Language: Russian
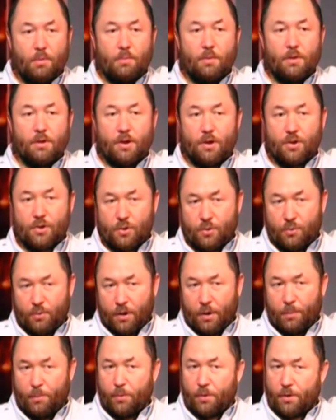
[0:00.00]
по монтажу
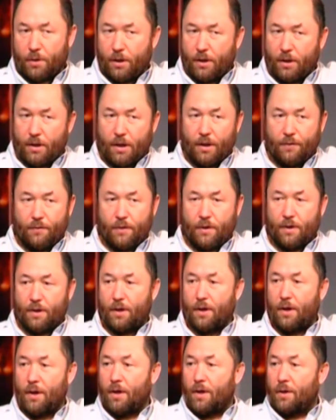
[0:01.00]
и компьютерной
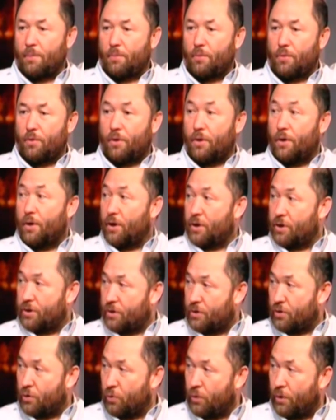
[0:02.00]
графике, по
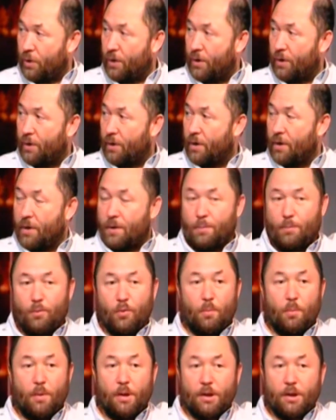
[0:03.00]
режиссуре, по